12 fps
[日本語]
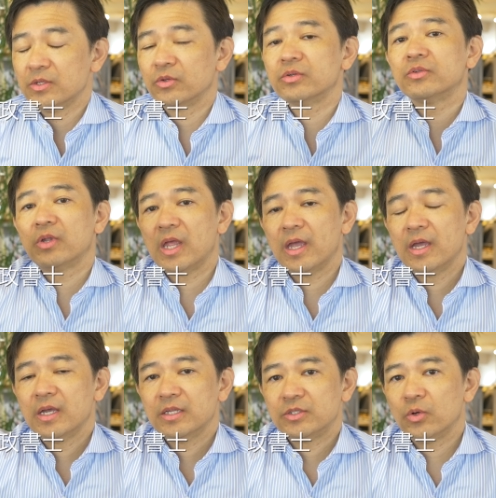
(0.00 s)
そうすると
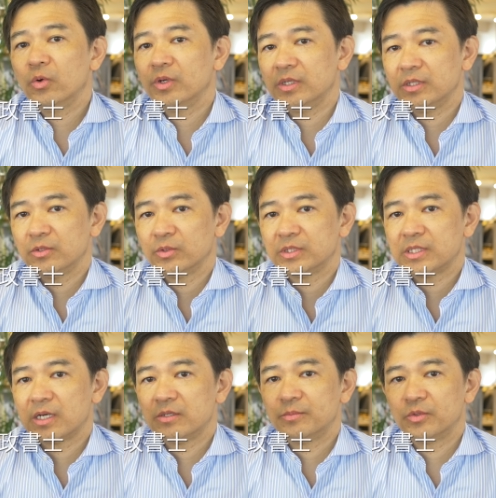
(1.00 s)
ね上位に表示
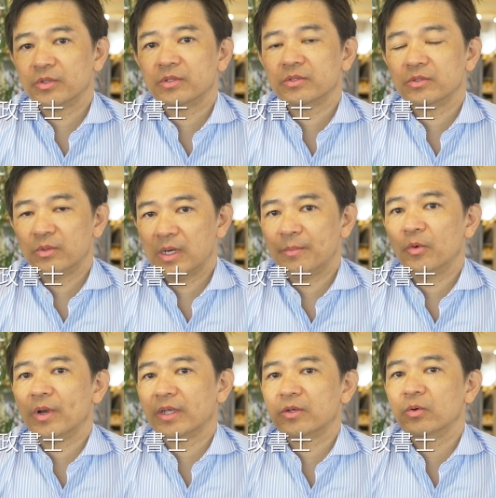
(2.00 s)
されるものっていうのは
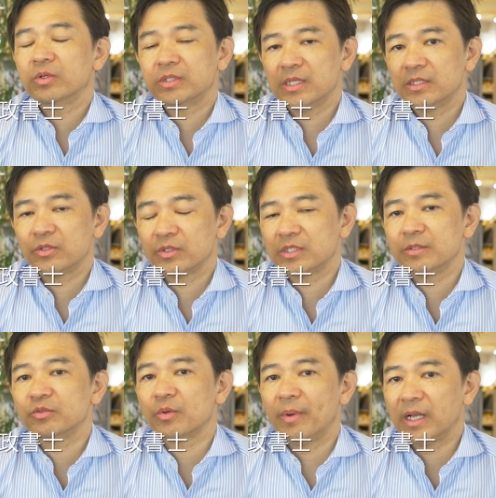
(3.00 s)
もうね行政書士事
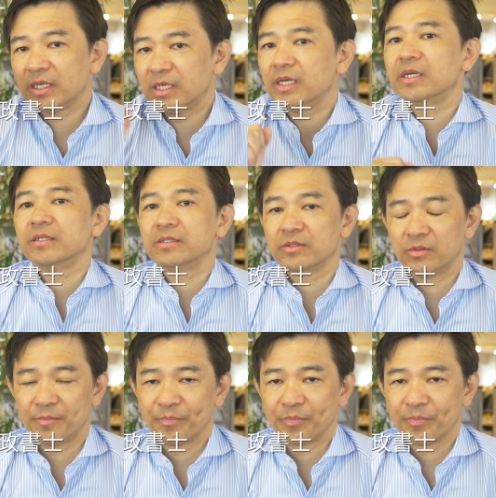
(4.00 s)
務所ばっかりなんですよ